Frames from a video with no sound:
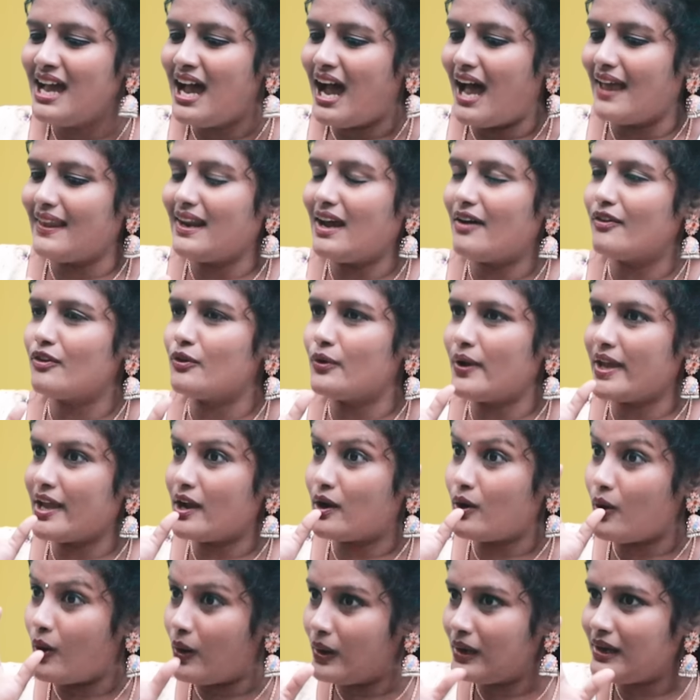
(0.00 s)
அதுல அவருடைய
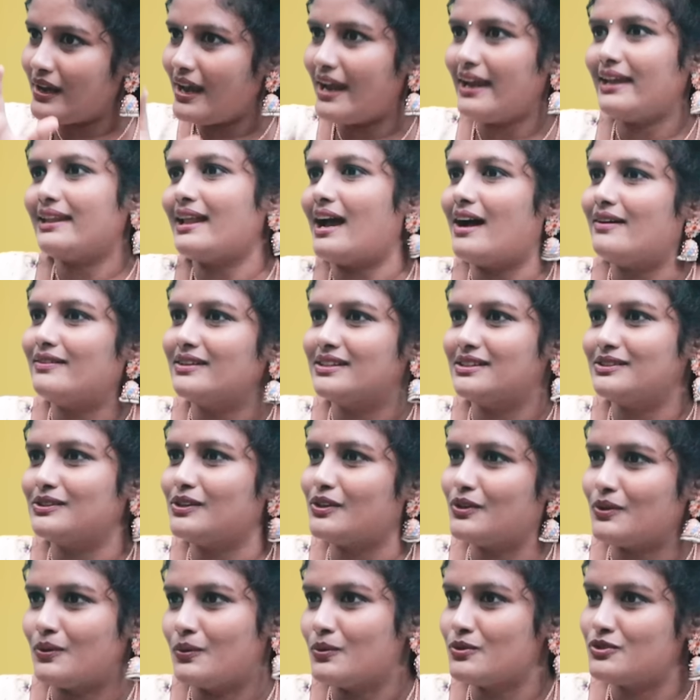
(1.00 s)
கொள்கை தான் வந்து
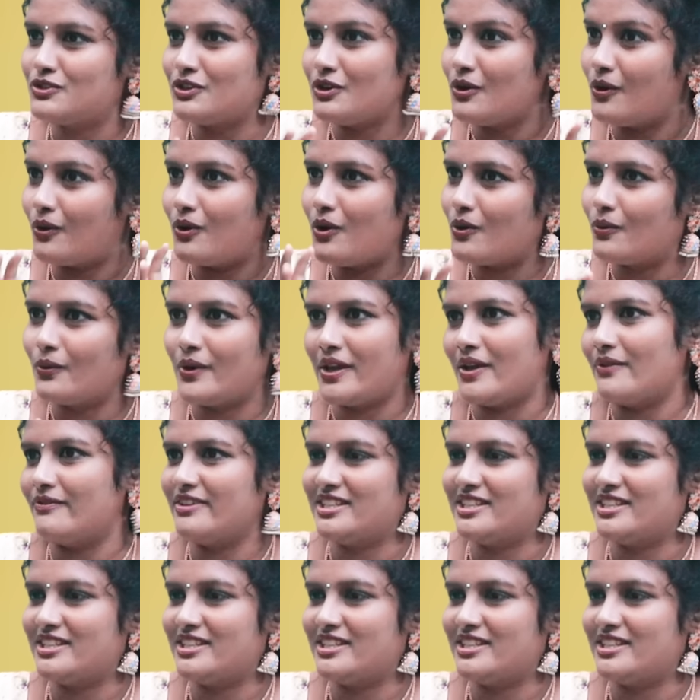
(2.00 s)
ஒரு உற்று நோக்கக்கூடிய